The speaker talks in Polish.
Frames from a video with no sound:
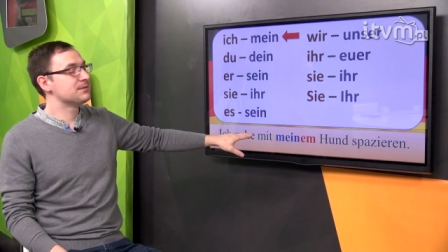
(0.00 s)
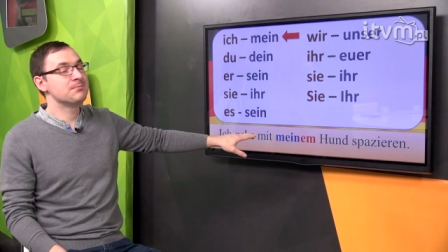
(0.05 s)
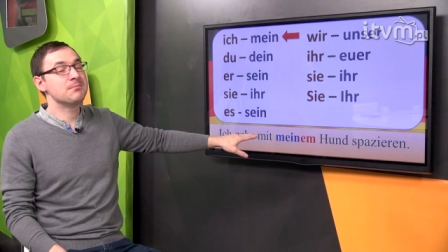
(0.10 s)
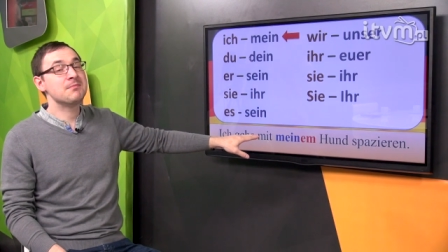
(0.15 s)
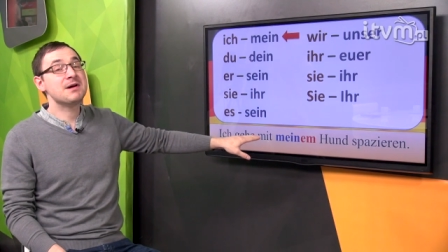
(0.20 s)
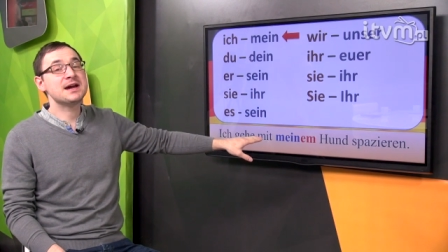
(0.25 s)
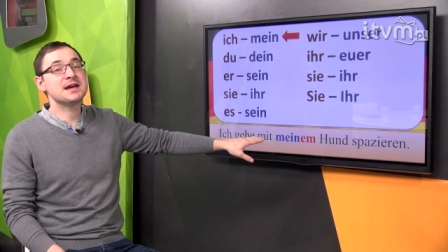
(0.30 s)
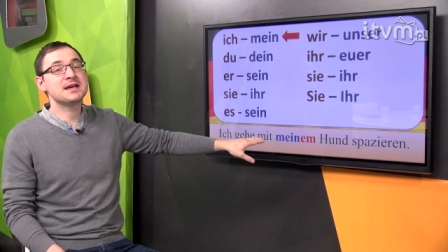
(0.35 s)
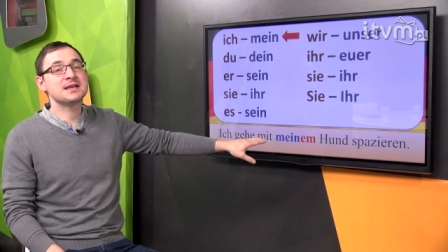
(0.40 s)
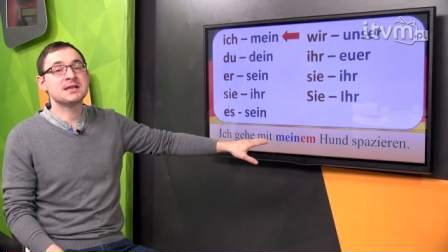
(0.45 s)

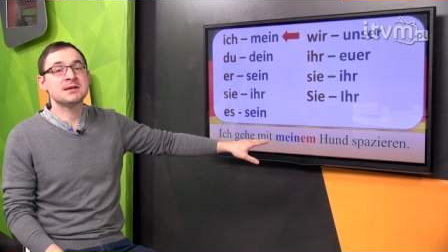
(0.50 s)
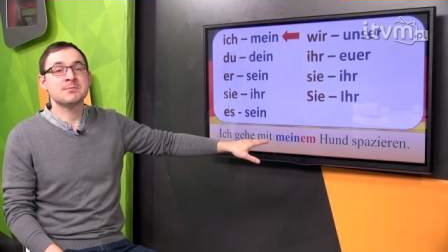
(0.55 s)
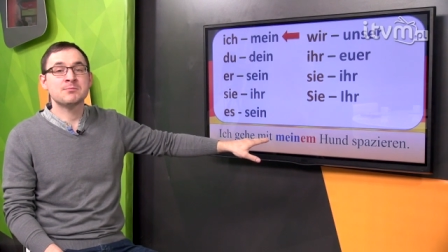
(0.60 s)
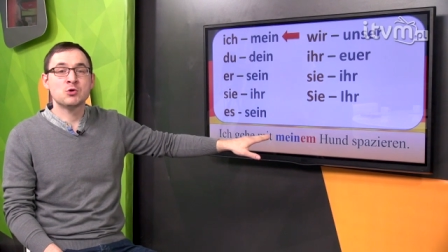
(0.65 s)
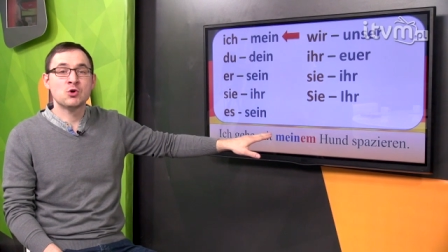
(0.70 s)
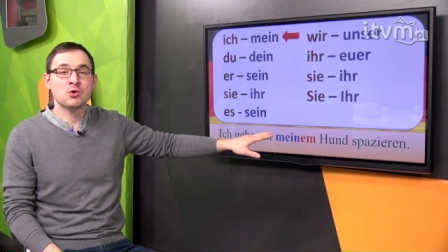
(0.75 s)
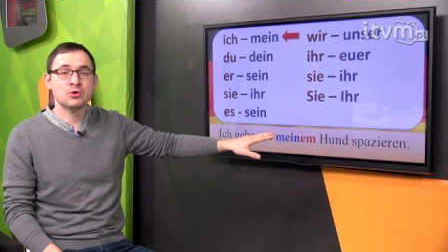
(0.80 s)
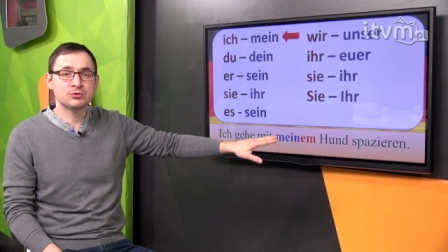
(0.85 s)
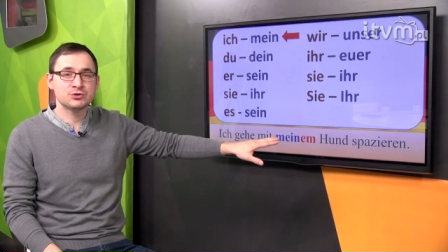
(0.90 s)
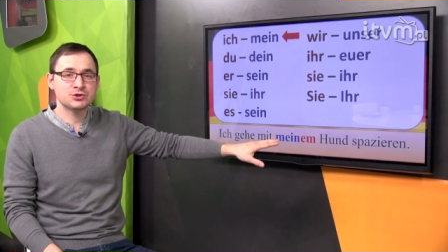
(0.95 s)
meinem
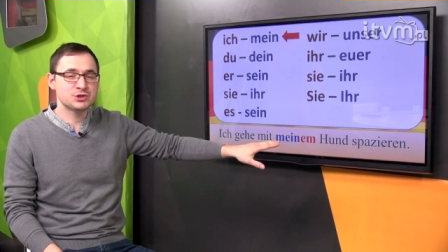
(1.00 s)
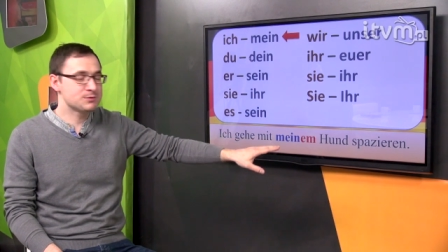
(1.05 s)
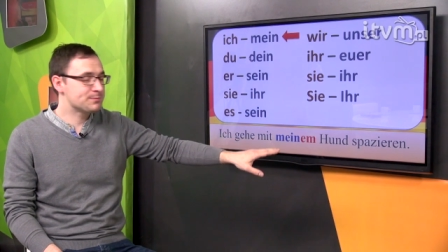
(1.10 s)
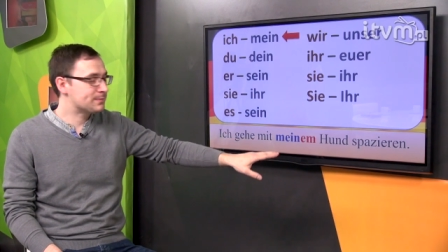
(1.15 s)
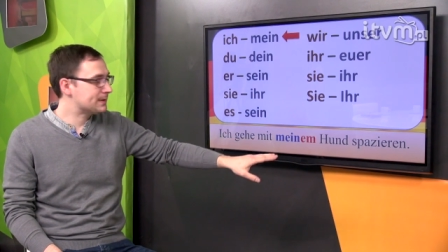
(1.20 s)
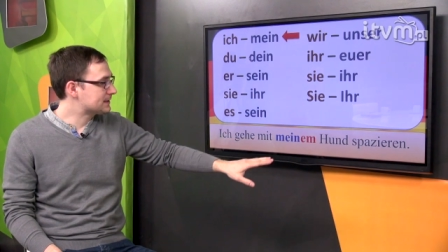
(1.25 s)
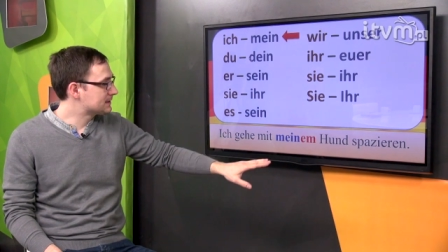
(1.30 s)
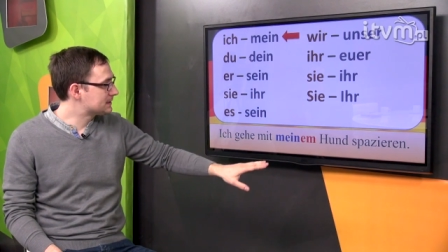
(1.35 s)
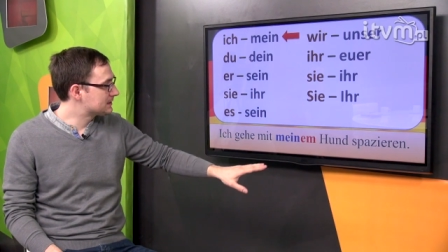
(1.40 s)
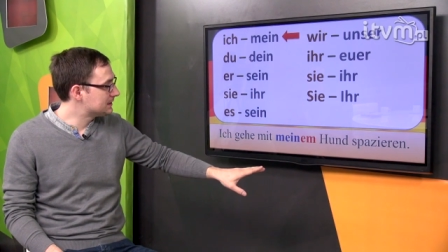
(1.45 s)
Hund
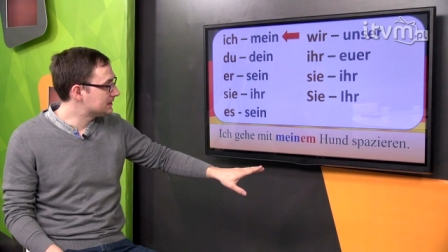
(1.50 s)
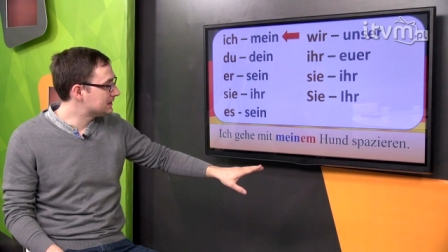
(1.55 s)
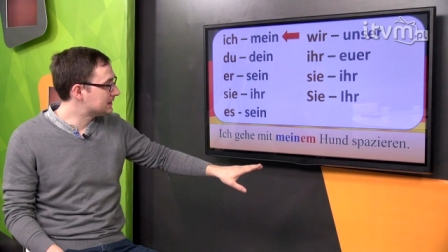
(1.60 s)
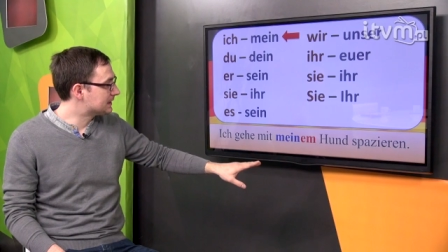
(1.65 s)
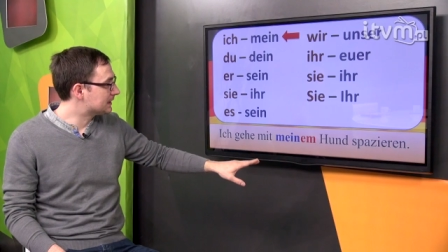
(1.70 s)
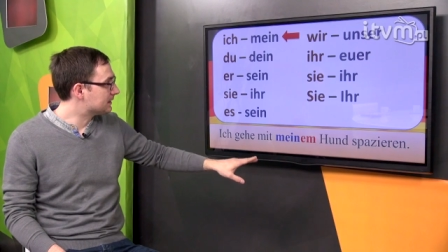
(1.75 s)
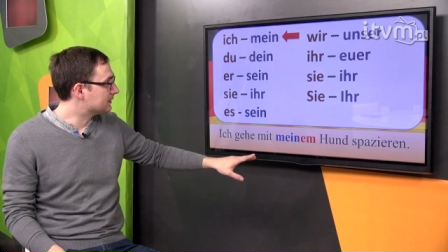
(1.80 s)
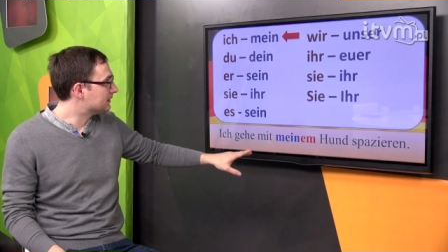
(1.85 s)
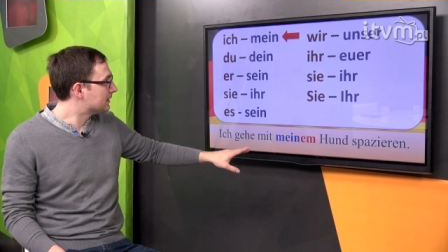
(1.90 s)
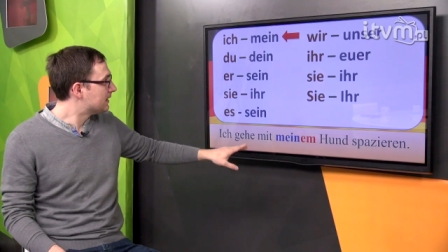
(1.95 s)

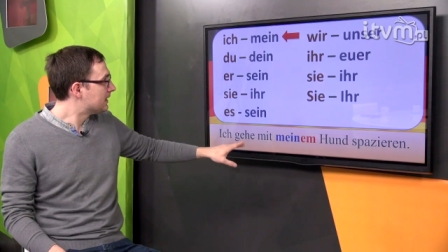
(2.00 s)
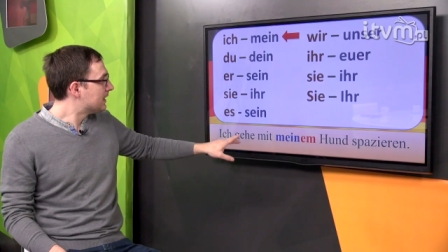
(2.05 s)
spazieren.